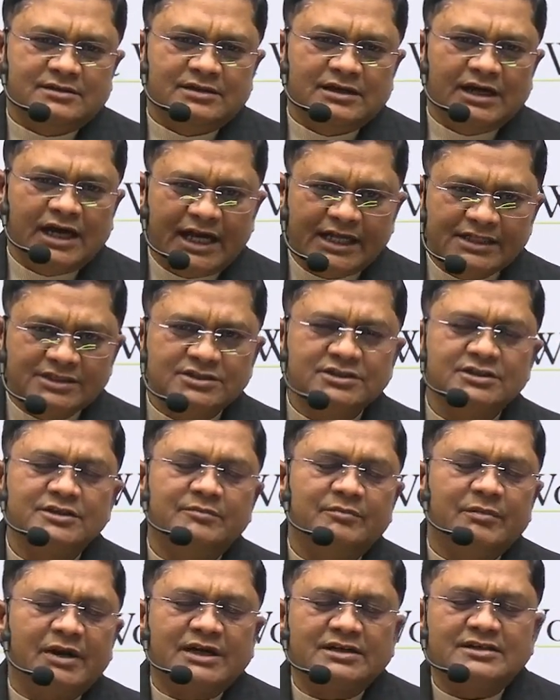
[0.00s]
आज
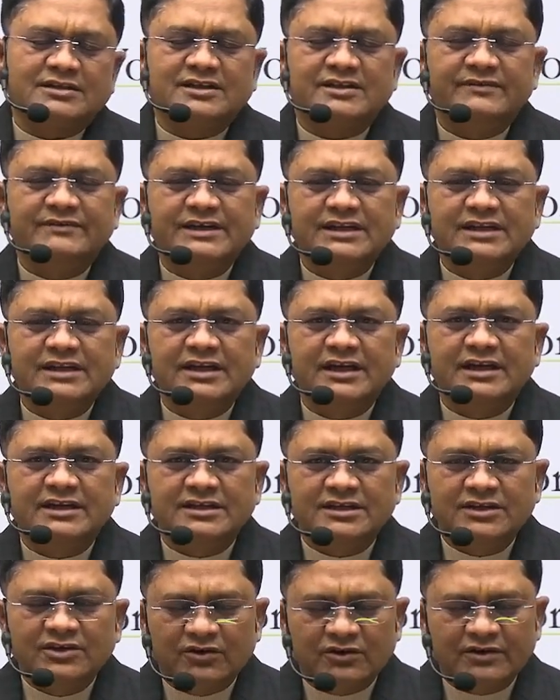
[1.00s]
पार्ट 17,
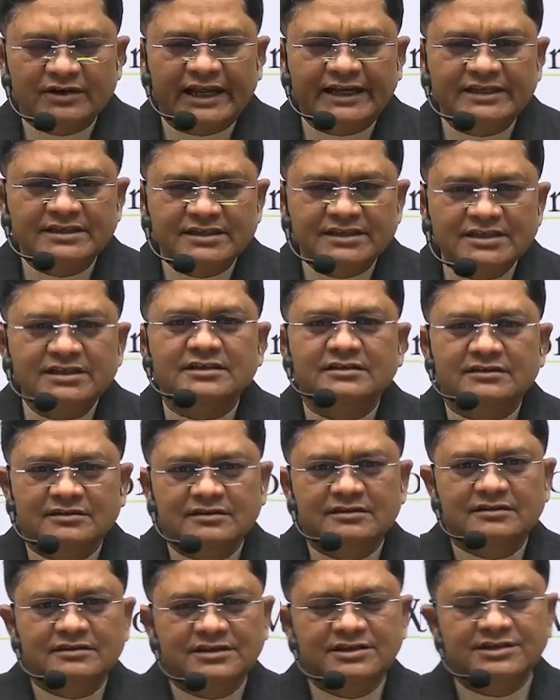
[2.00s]
18 और 19
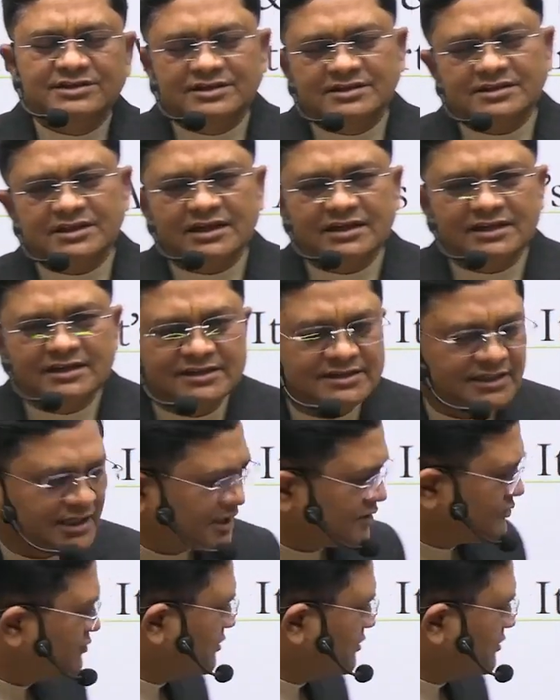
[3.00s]
की चर्चा करने जा रहा हूं